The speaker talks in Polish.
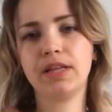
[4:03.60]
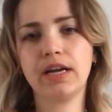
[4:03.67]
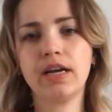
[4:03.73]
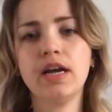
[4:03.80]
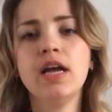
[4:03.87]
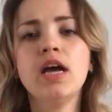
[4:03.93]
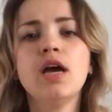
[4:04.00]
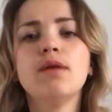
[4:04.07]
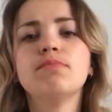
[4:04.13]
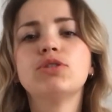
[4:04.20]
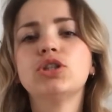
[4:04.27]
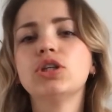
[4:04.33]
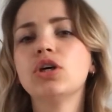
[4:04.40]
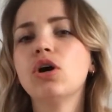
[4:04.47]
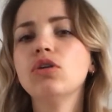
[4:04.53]
tak.
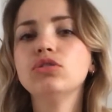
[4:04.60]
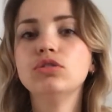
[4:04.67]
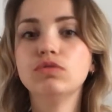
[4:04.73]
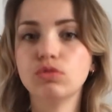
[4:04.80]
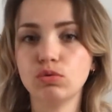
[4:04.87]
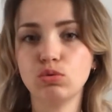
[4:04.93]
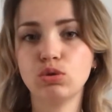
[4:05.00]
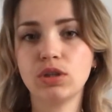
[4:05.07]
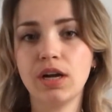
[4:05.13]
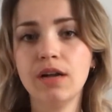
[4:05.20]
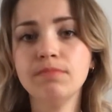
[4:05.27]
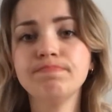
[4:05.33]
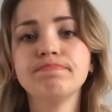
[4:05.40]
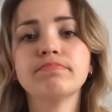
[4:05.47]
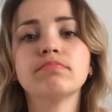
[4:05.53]
Przychodzi
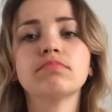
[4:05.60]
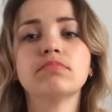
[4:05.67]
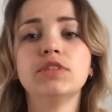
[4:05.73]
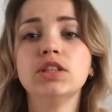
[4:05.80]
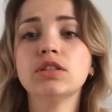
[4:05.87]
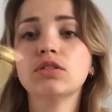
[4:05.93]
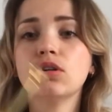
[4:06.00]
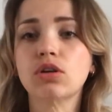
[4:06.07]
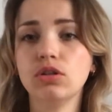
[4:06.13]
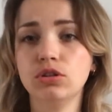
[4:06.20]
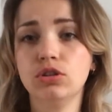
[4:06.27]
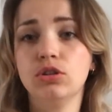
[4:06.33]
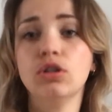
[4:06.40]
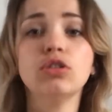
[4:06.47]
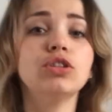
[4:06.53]
wróżka, Dziecko
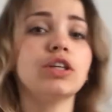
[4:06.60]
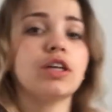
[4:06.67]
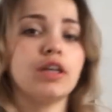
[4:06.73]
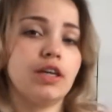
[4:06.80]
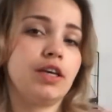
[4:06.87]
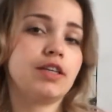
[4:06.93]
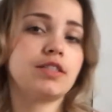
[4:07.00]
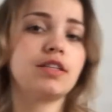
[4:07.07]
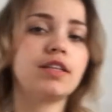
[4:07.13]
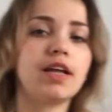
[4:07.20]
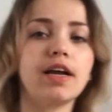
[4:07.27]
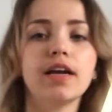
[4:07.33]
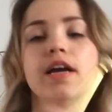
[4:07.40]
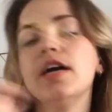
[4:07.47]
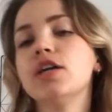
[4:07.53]
kończy roczek i jest
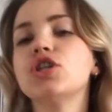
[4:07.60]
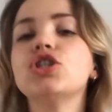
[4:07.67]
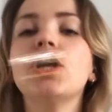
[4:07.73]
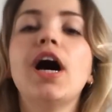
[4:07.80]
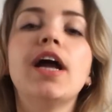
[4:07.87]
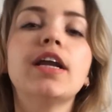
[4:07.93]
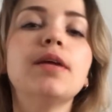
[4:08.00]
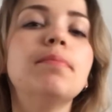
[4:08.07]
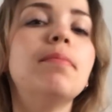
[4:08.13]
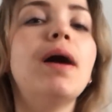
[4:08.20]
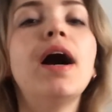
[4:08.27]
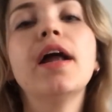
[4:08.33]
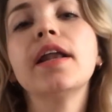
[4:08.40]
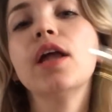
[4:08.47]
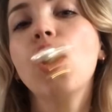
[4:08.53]
tak. Czary,
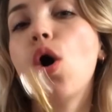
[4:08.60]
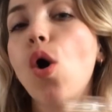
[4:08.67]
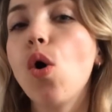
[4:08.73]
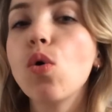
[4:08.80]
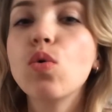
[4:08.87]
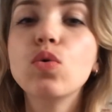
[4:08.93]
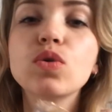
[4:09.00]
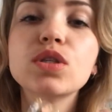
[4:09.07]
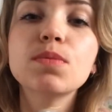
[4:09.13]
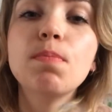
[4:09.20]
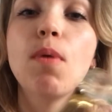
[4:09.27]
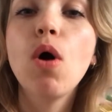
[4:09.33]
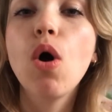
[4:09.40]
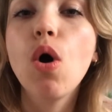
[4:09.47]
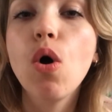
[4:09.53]
mary, hokus,
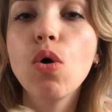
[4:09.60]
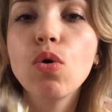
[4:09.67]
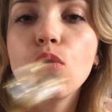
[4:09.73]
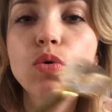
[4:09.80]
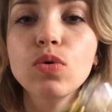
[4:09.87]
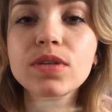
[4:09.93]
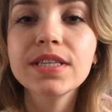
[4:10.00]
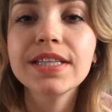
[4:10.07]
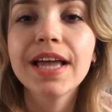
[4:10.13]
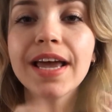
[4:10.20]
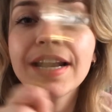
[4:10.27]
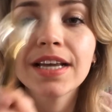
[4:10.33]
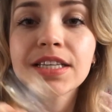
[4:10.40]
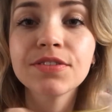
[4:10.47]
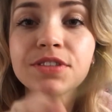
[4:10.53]
pokus,
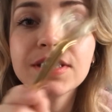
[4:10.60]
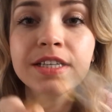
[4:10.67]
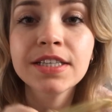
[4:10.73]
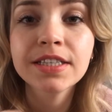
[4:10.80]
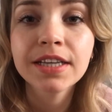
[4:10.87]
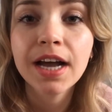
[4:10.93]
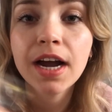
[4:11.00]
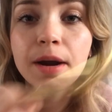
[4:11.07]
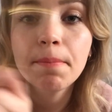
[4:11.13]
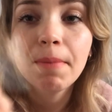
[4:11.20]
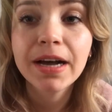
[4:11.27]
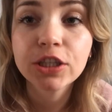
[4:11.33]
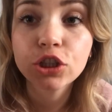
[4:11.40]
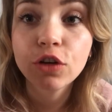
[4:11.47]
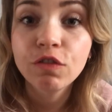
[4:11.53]
teraz w cyckach
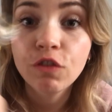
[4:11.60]
masz